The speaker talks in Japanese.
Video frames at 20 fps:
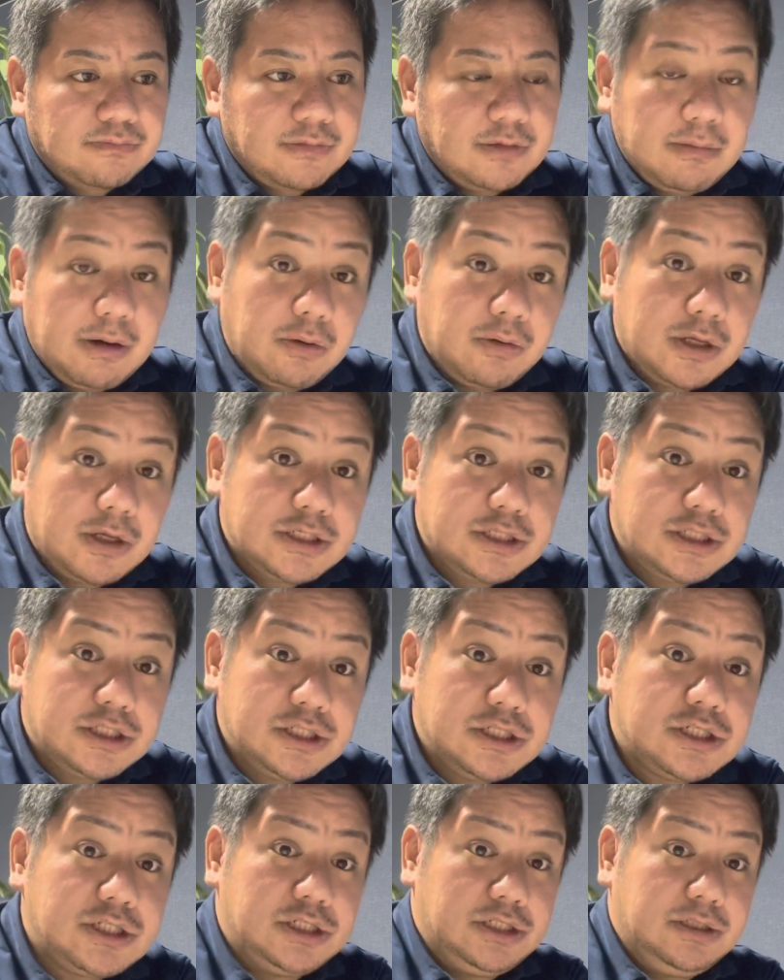ま同じ
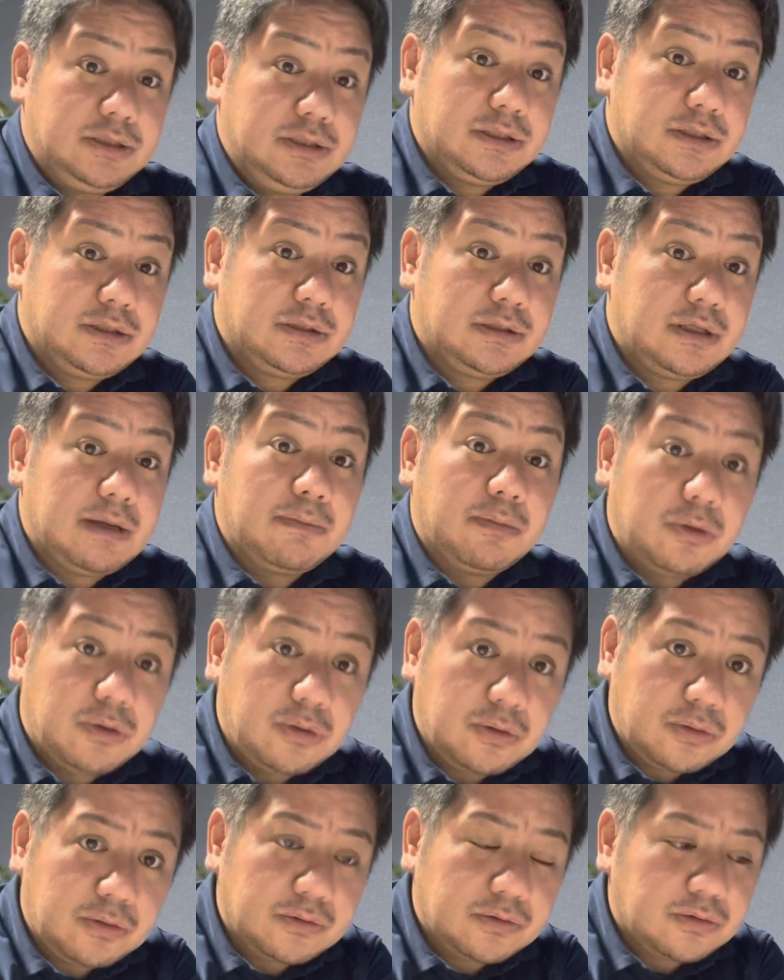理事で
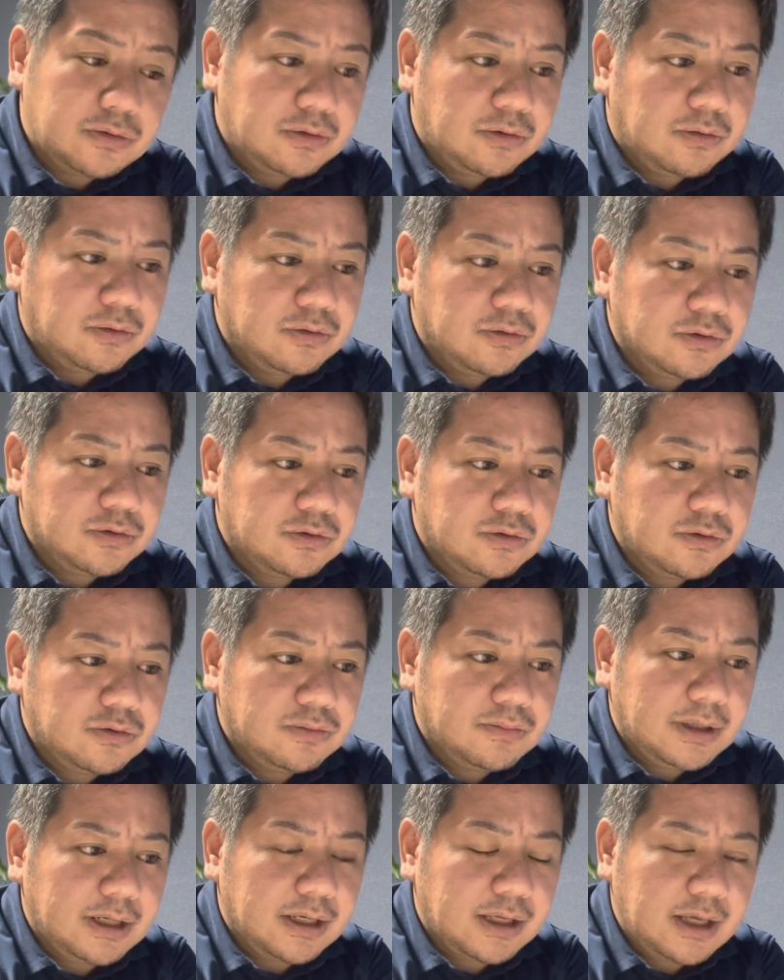も本当の
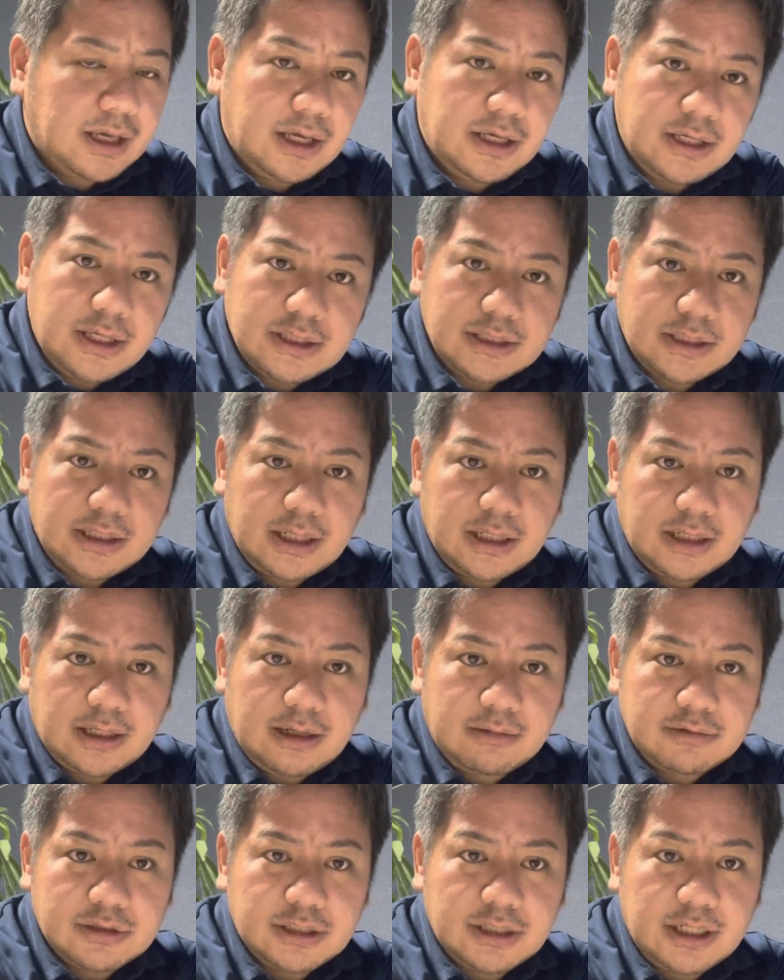ま経営者
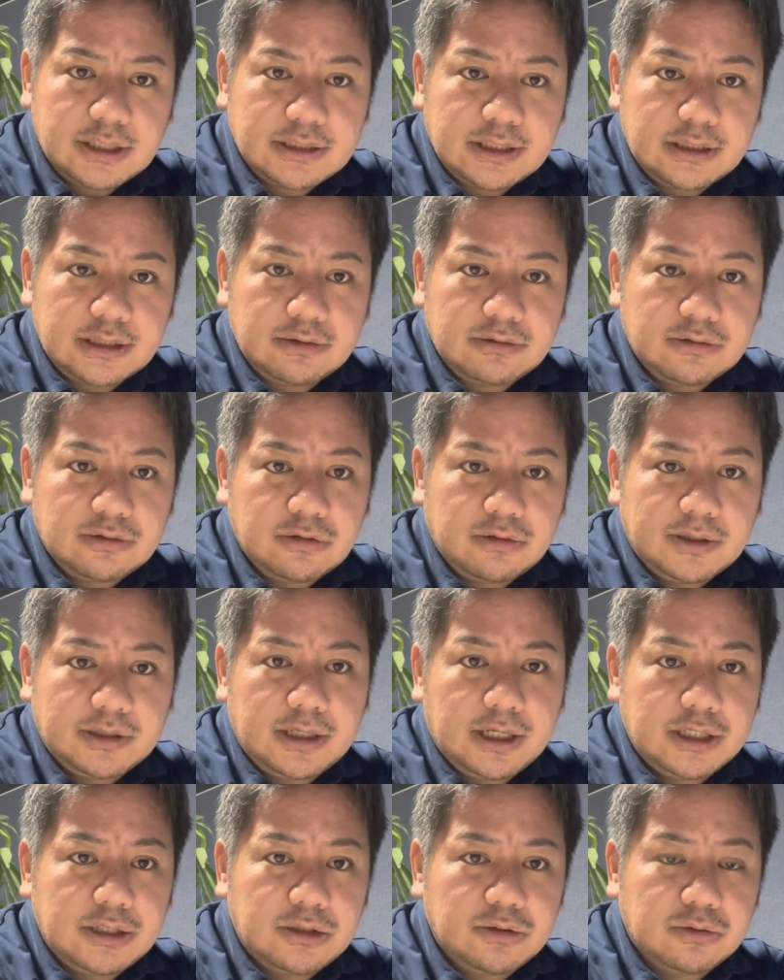株式会社でいうとま
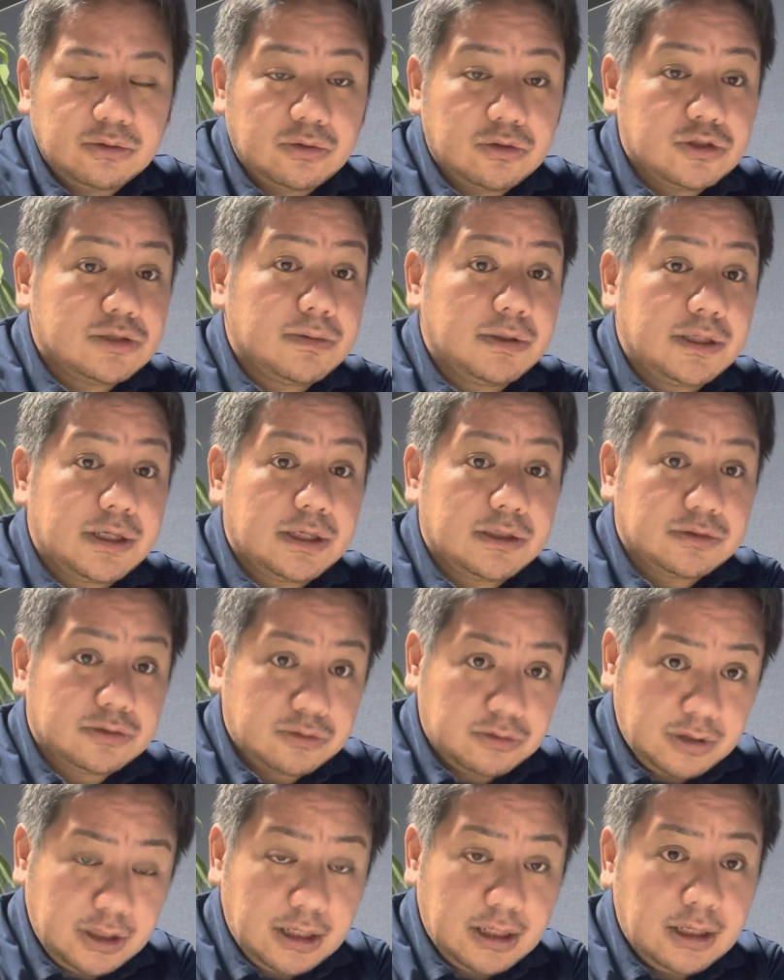代表取締役と
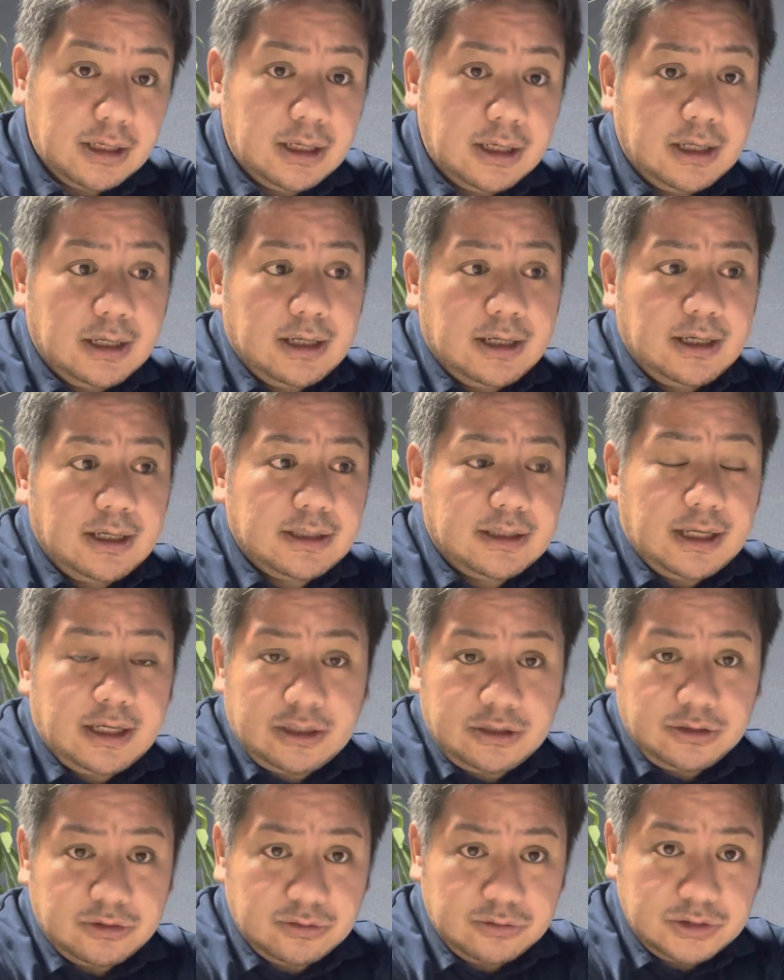か
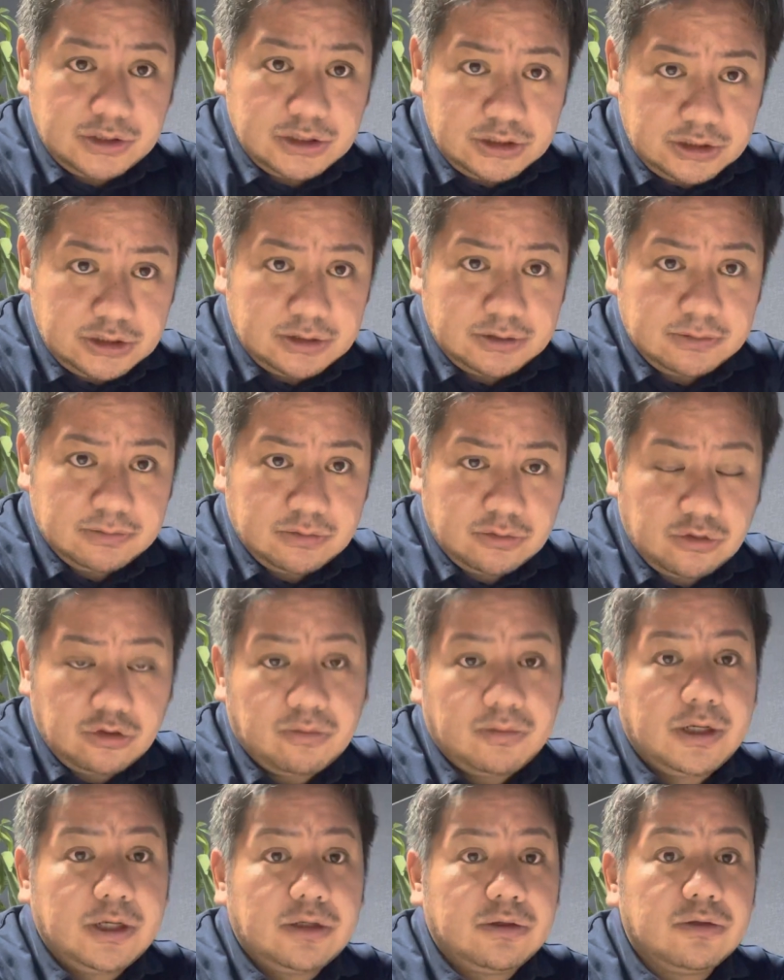代表理事と呼
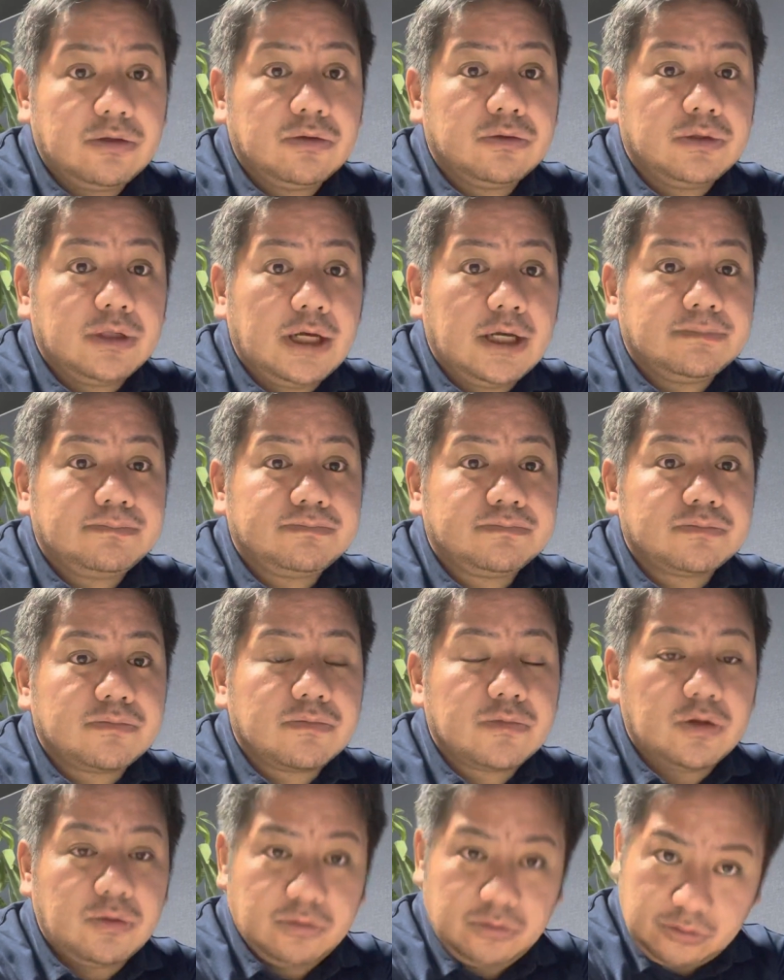ばれるような
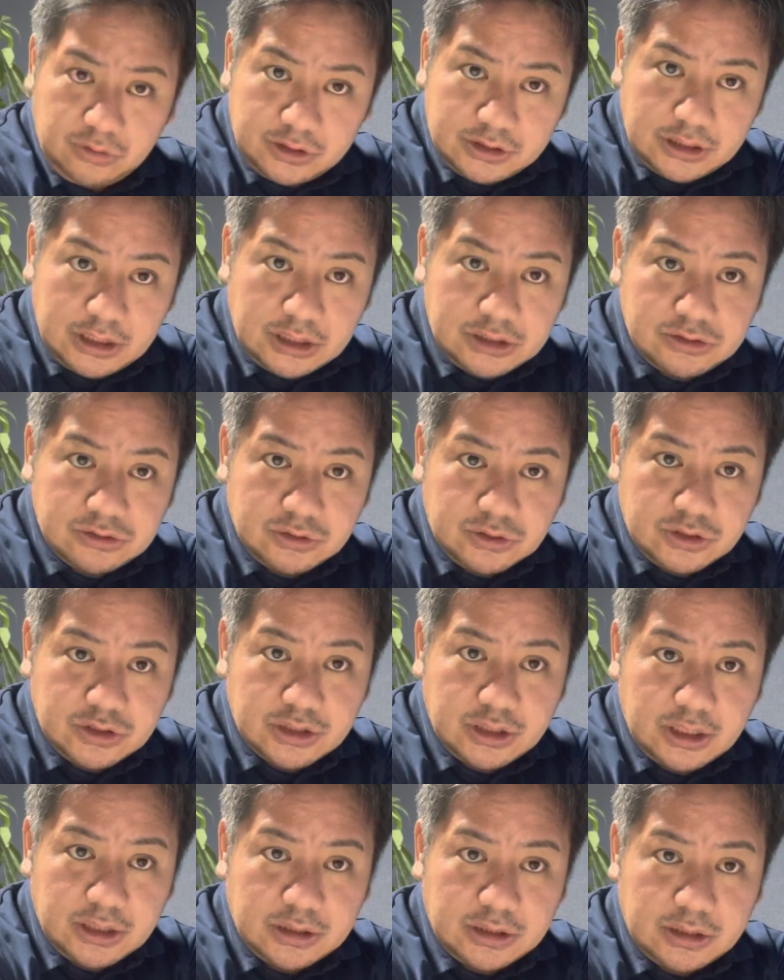本当に最終の意思
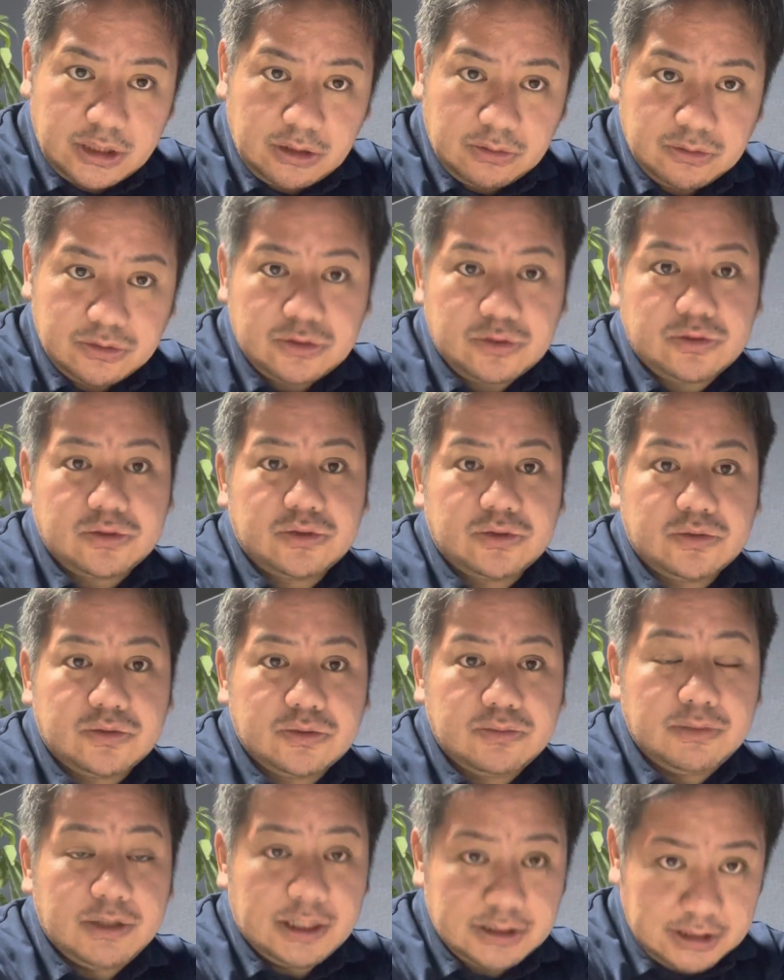決定をする
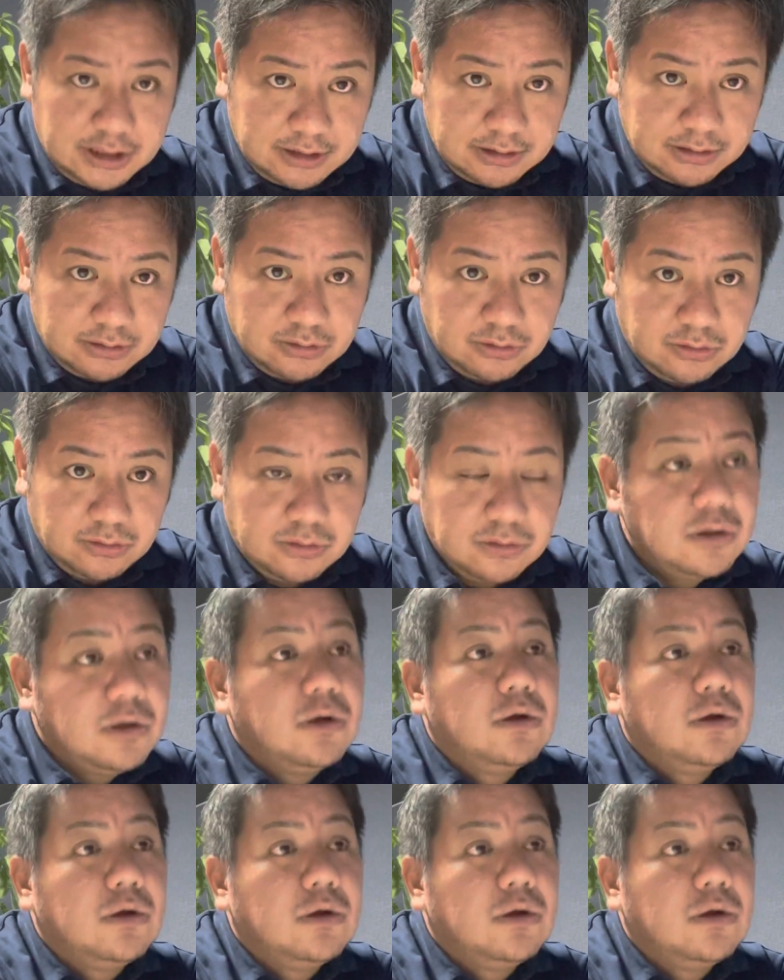皆さんと